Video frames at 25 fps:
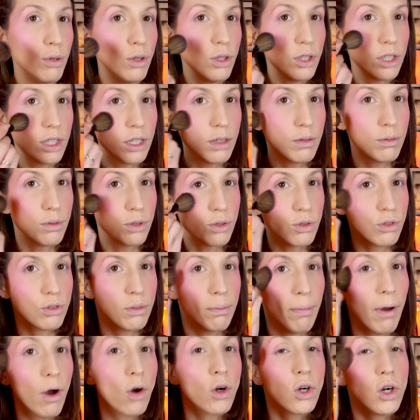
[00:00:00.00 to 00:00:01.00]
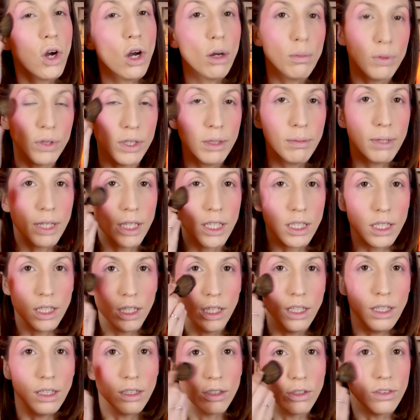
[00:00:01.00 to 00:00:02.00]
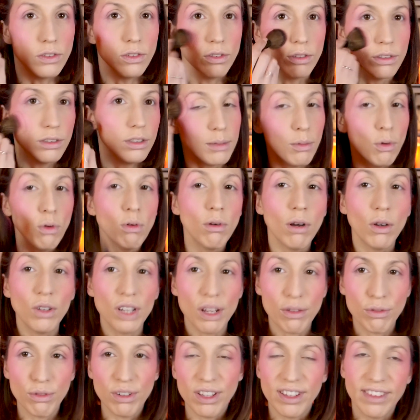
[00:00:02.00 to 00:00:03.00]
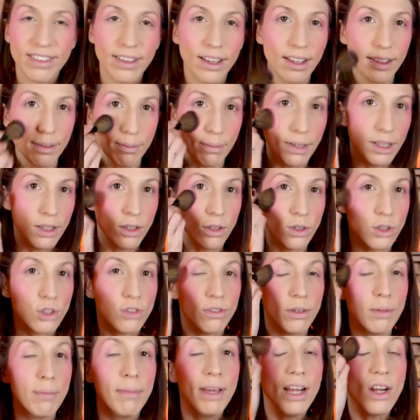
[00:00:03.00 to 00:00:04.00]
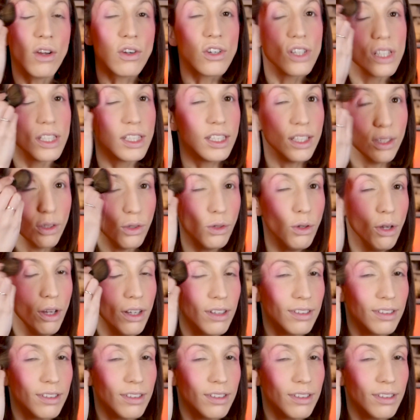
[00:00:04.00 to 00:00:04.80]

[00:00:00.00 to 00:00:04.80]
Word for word: blushs, hein, parce que je vais pas encore me démaquiller. Euh, et bon, quoi, on a vu les teintes, maintenant je vais mélanger les deux.